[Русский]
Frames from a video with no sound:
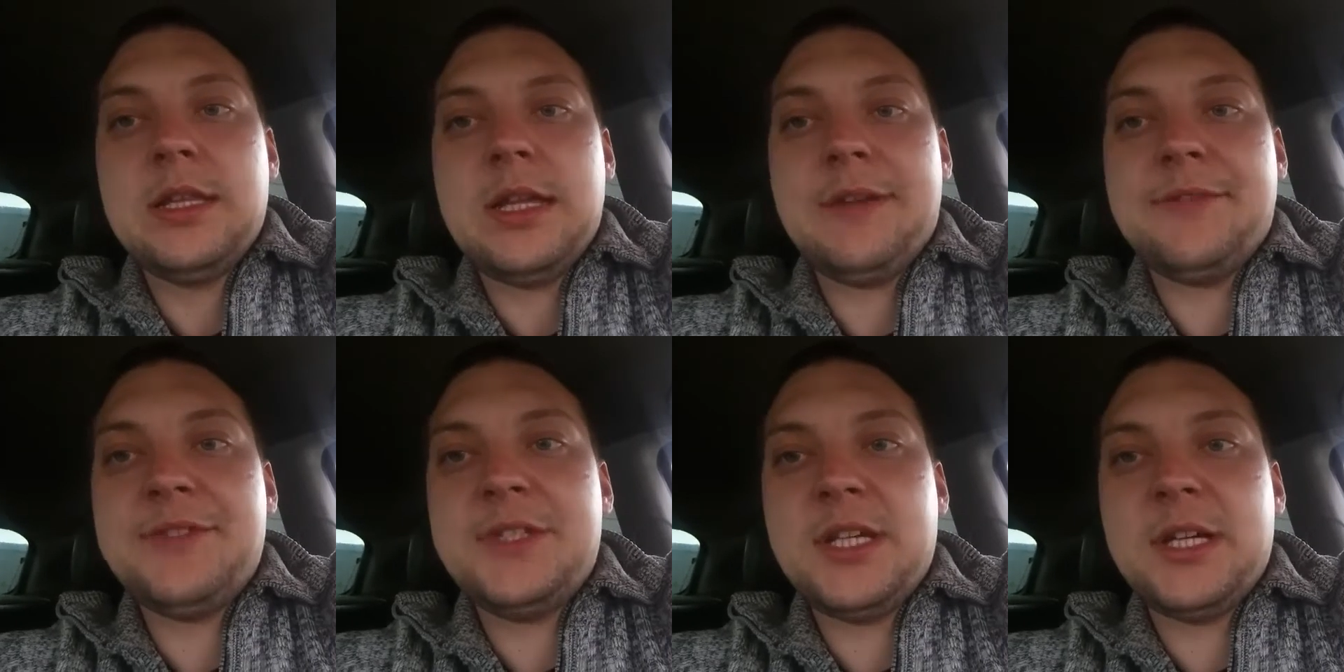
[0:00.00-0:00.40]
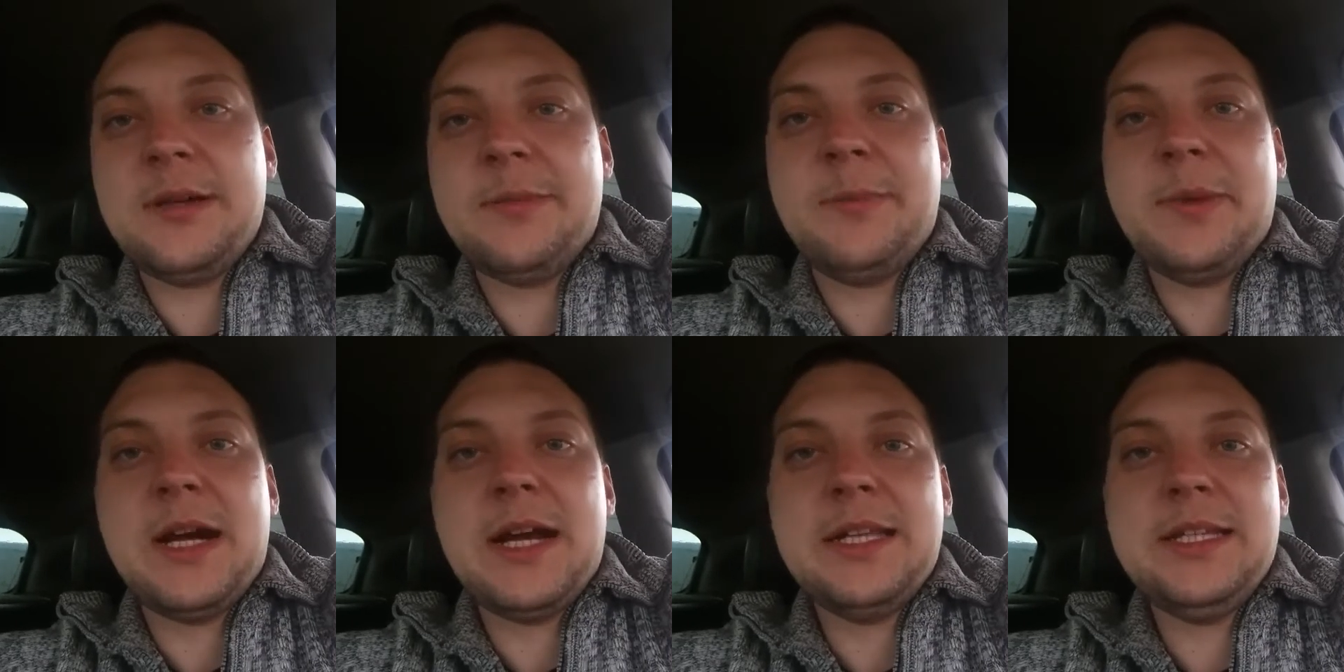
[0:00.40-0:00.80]
На
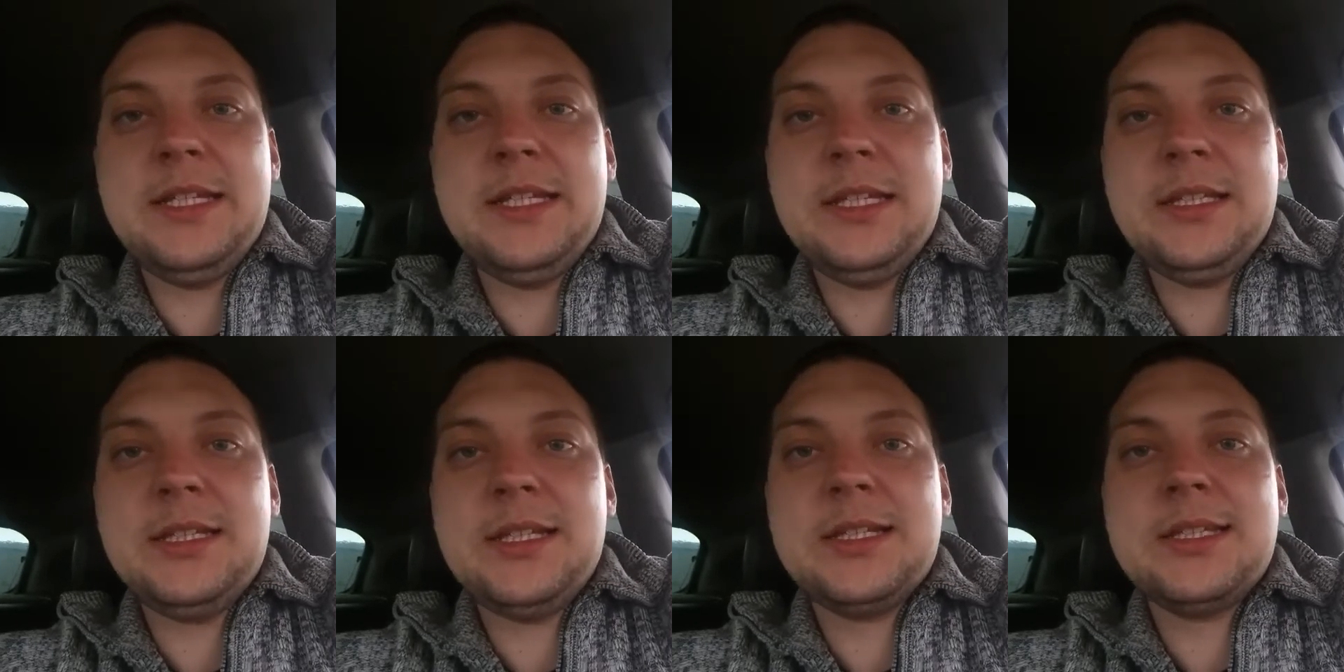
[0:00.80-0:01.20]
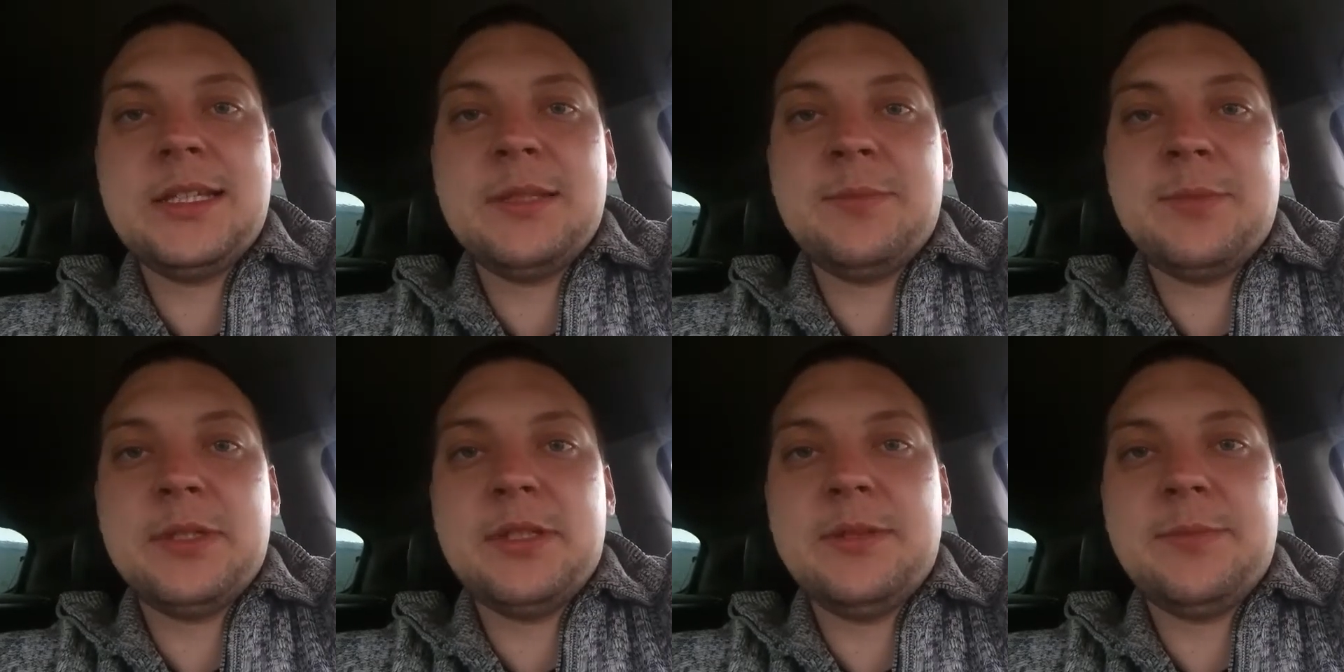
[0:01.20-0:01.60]
всех по
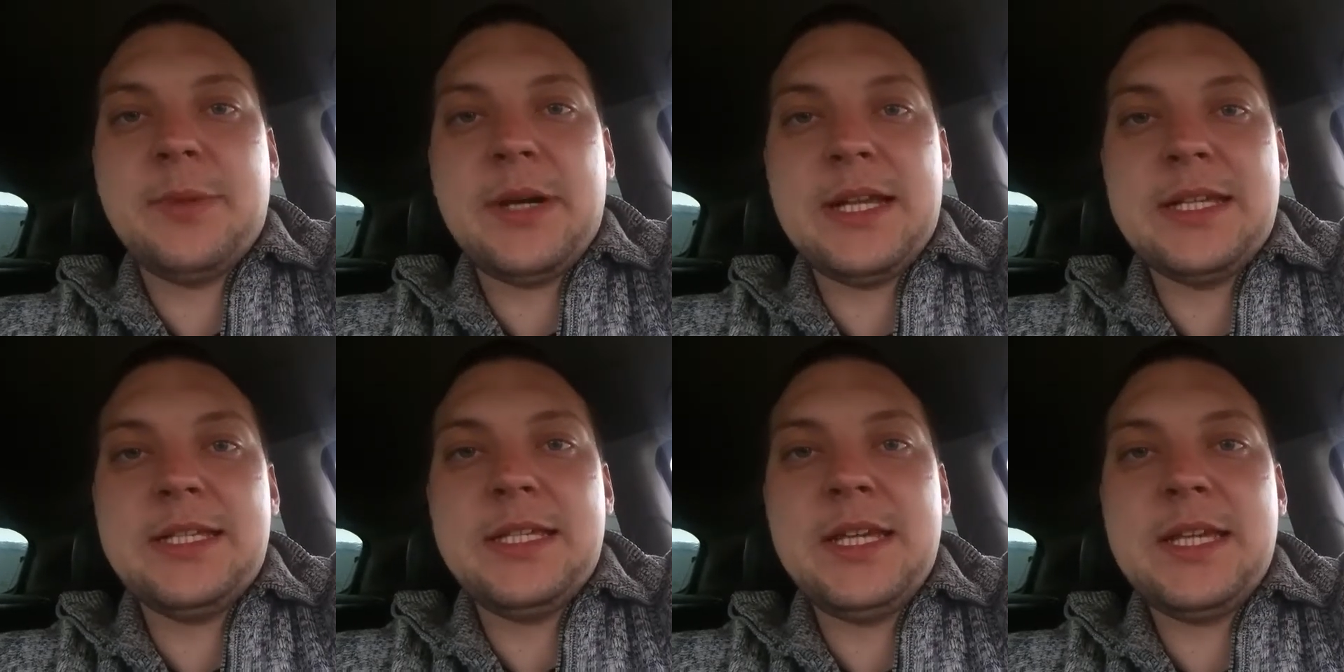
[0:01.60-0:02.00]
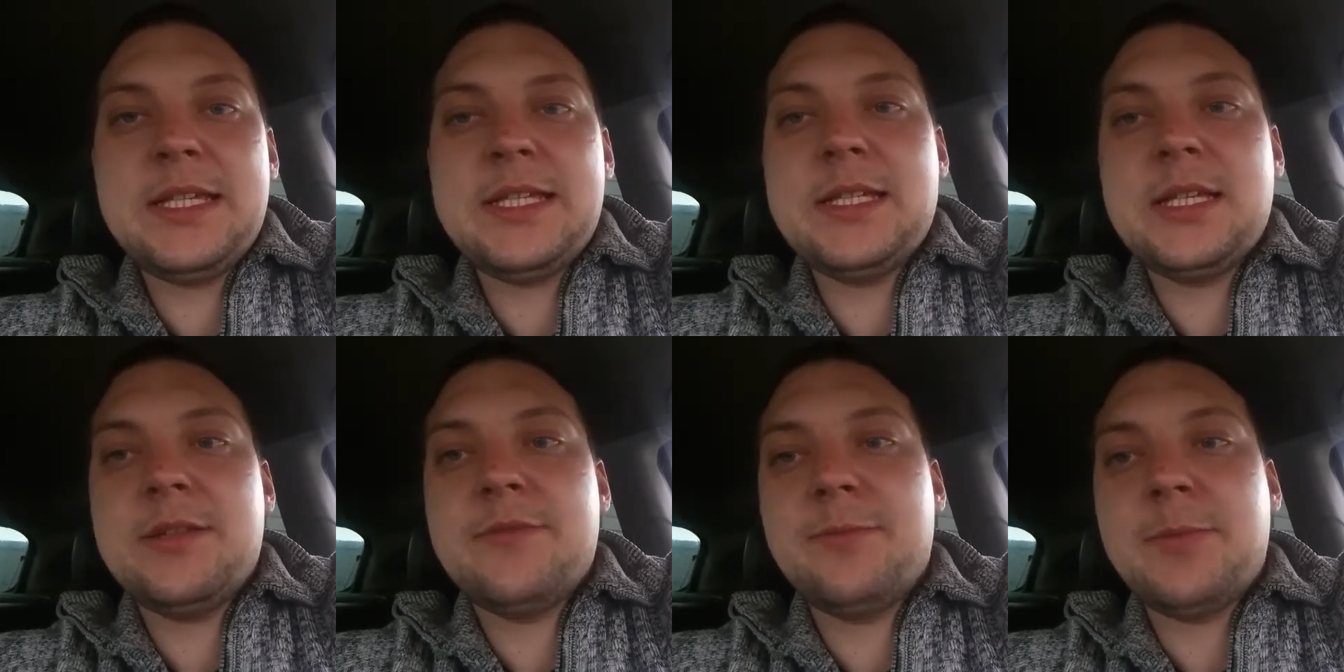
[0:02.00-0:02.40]
11, по, по
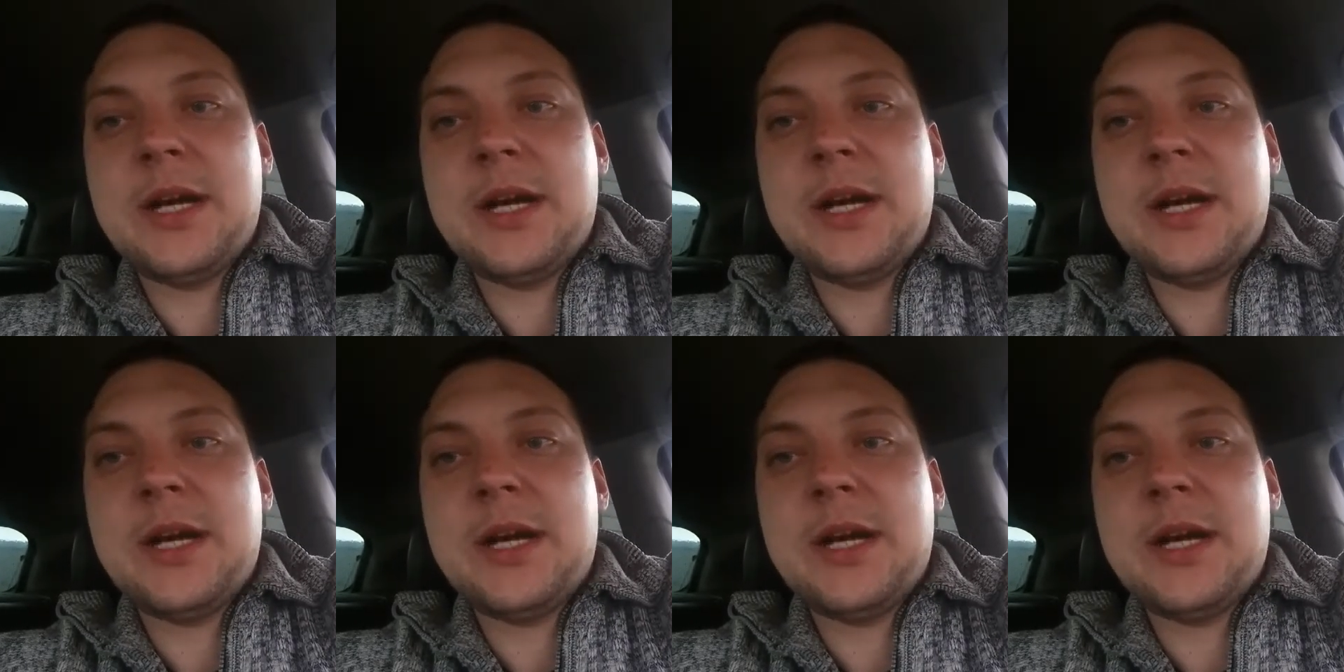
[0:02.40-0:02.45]
10,